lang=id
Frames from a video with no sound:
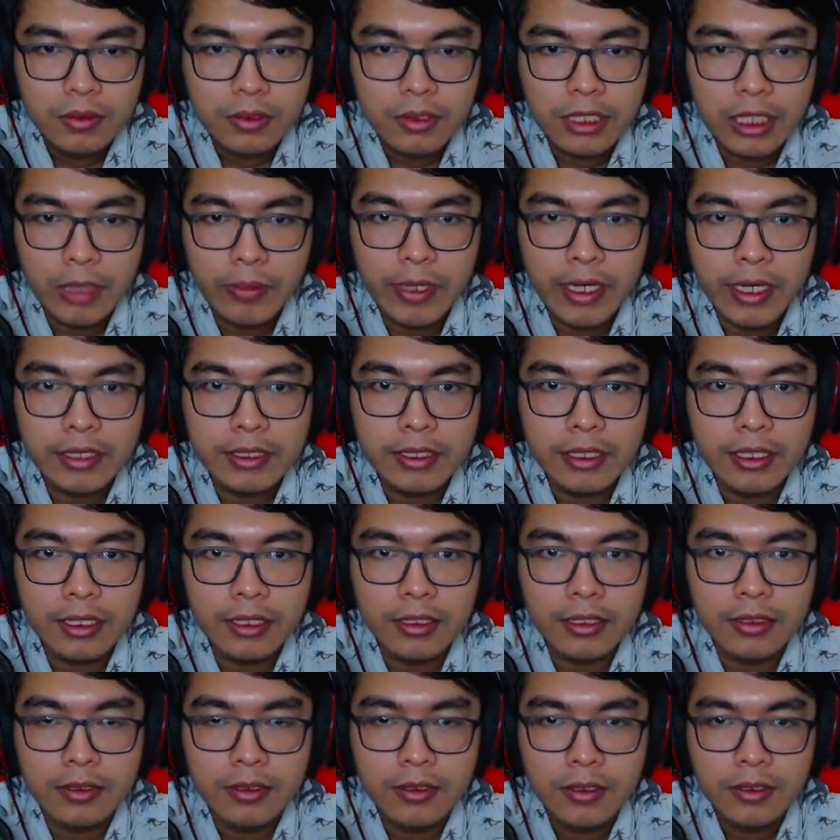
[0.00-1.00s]
kita berhasil
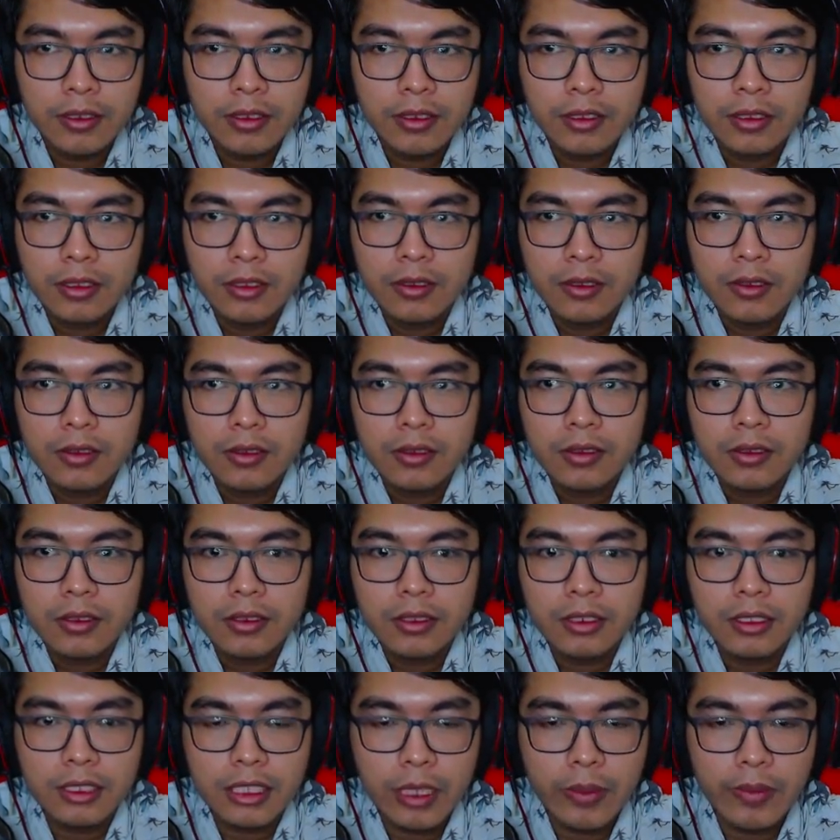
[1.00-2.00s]
ya
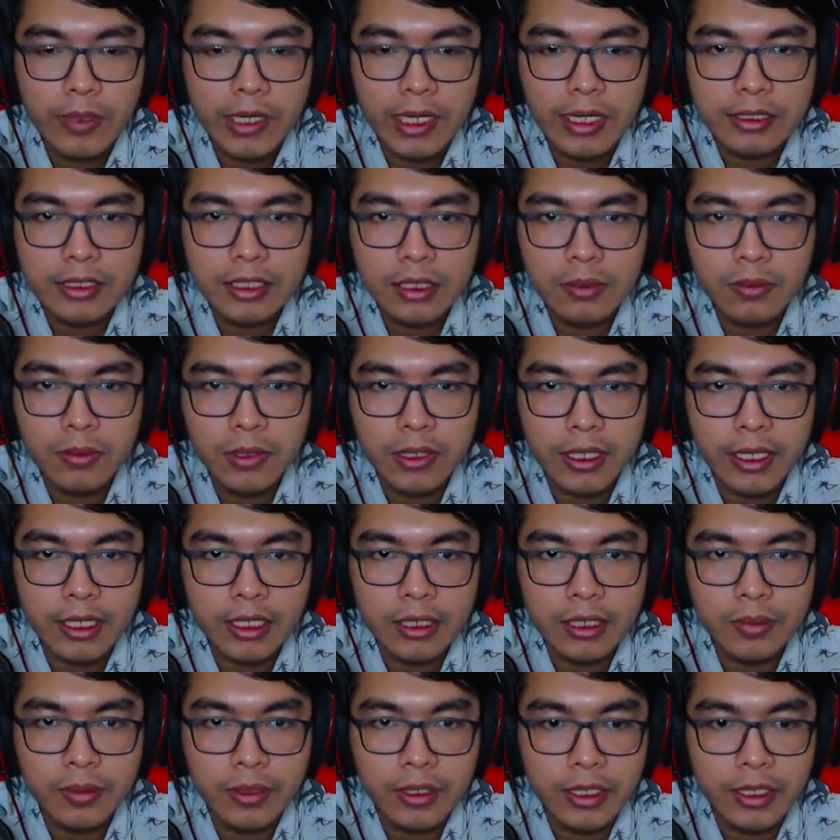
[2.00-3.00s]
kita berhasil
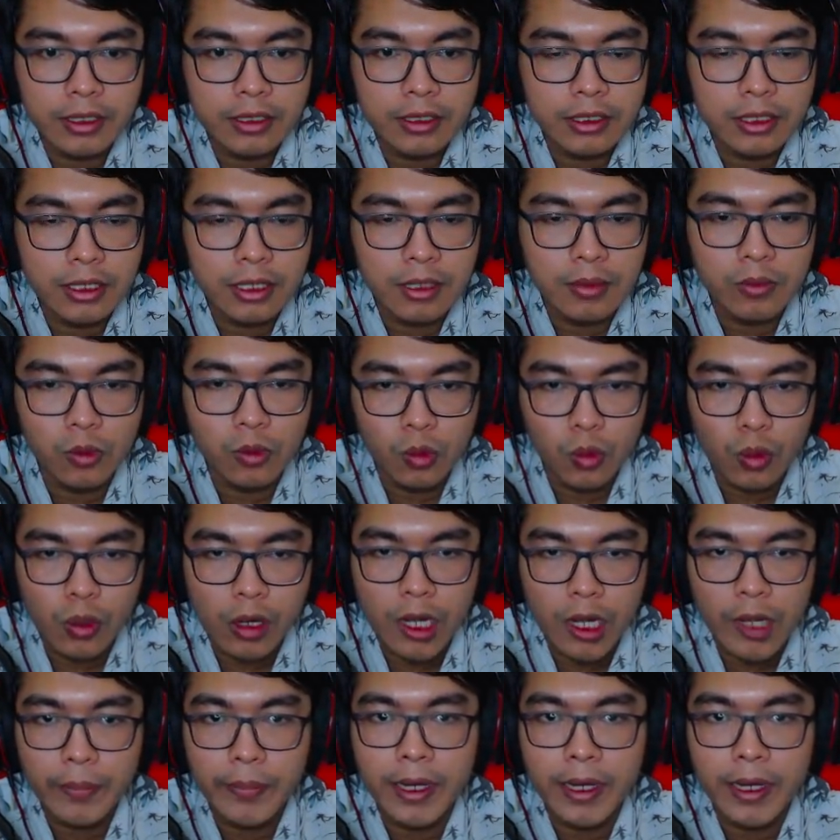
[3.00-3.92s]
mengeliminate semua